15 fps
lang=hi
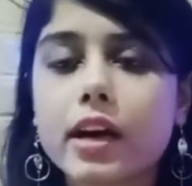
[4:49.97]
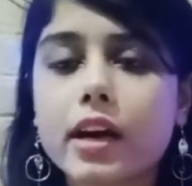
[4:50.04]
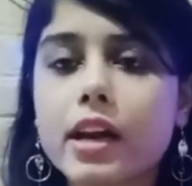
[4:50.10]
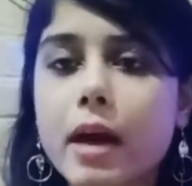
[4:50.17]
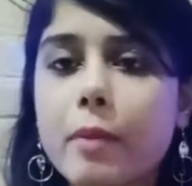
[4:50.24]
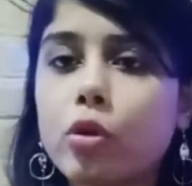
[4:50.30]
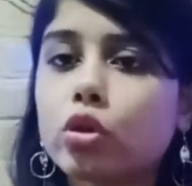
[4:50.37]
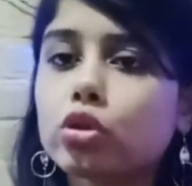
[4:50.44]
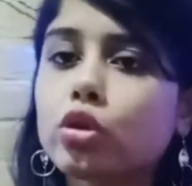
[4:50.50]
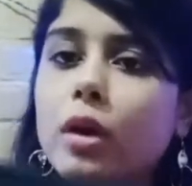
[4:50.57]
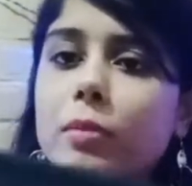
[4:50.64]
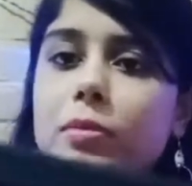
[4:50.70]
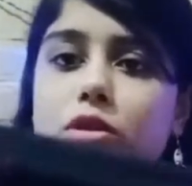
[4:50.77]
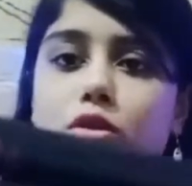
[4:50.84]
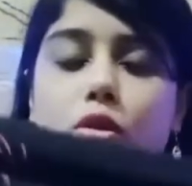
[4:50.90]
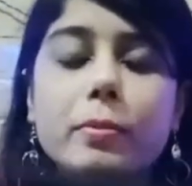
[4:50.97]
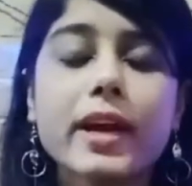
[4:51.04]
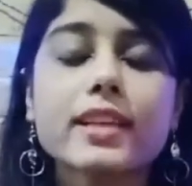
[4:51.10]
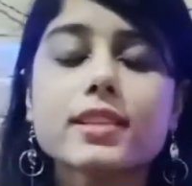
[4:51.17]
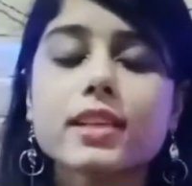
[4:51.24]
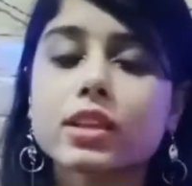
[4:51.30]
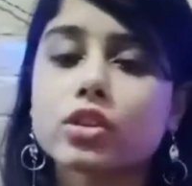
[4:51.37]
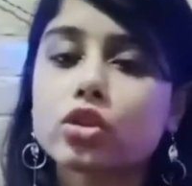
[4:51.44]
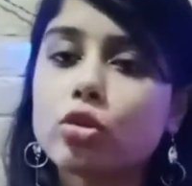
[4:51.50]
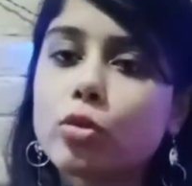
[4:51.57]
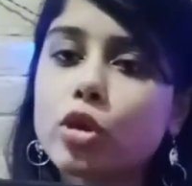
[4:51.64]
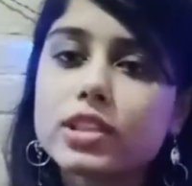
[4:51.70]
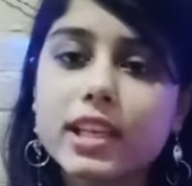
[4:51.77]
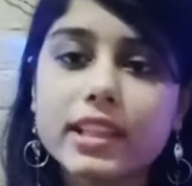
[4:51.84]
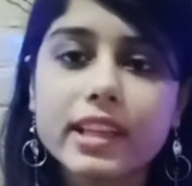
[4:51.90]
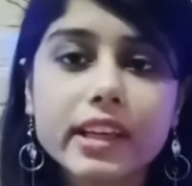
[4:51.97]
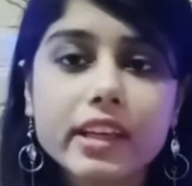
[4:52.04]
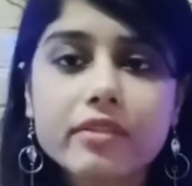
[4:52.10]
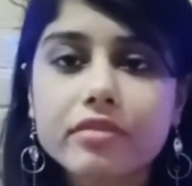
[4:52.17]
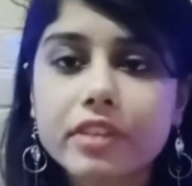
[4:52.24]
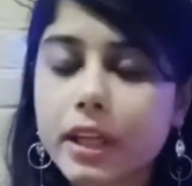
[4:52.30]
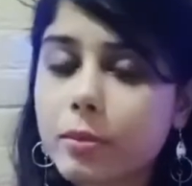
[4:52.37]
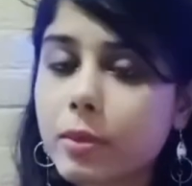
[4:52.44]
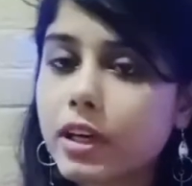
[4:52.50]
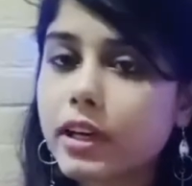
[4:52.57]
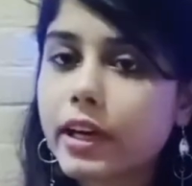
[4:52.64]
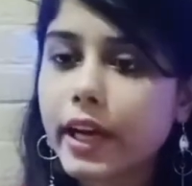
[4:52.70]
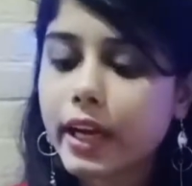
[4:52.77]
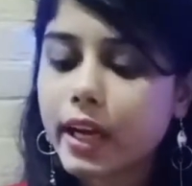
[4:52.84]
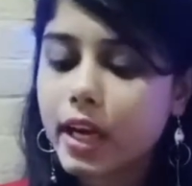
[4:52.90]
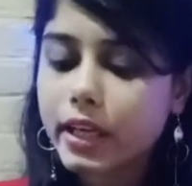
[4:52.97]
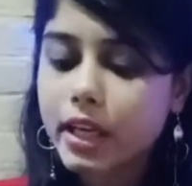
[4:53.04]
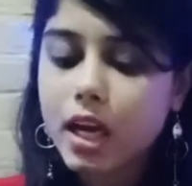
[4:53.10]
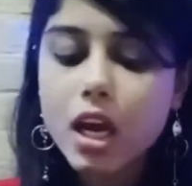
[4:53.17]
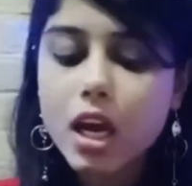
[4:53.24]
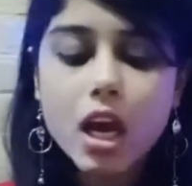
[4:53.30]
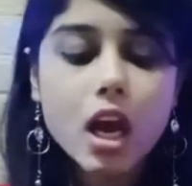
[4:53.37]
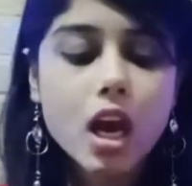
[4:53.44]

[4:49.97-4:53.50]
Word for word: अगर आप हो तो आप इसको पहन सकते हो बहुत ज़्यादा कंफर्टेबल रहेगा ये